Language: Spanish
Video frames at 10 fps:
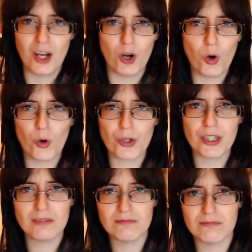
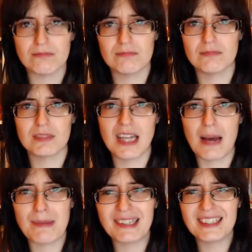hoy mm, día
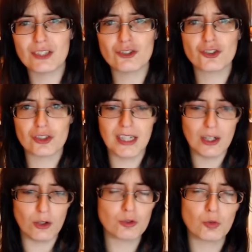28 de
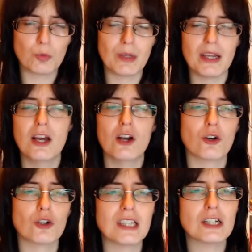octubre,
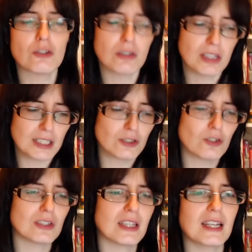con el
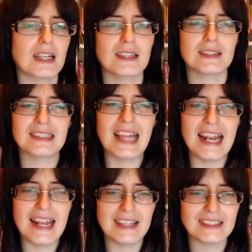concierto de The
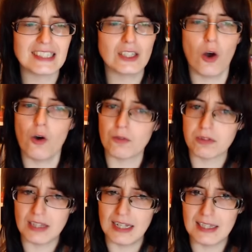Legend of
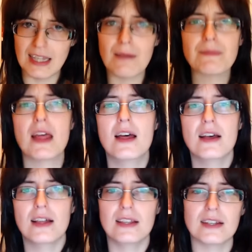Zelda
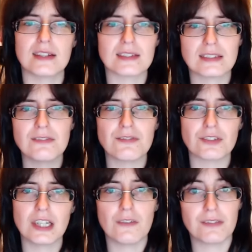eh,
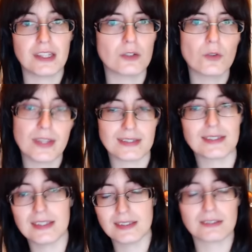Symphony of the
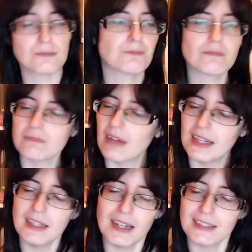Goddesses
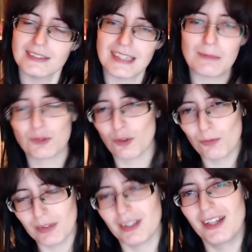¿vale? Ahí estaremos
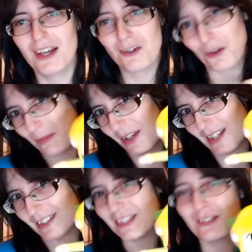con mi, con mi
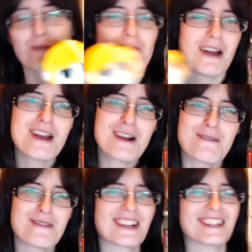inglesillo, ¿vale? Con
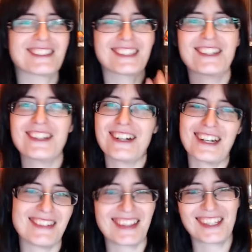mi inglesillo de
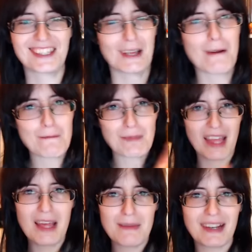jarbacete.
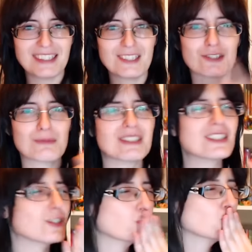Venga chicos,
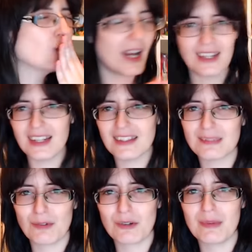besitos,
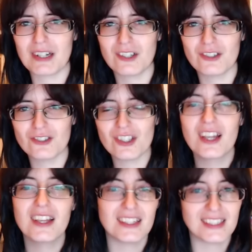gracias por vernos
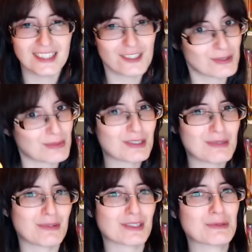y nos vemos
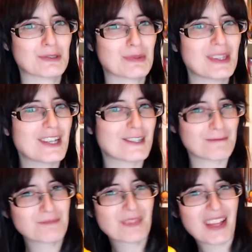en próximos vídeos.
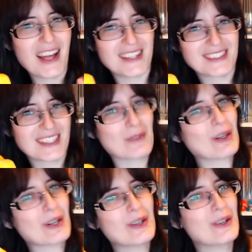¡Hasta
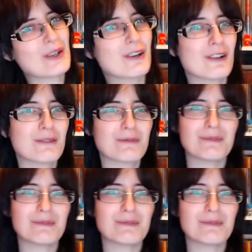luego!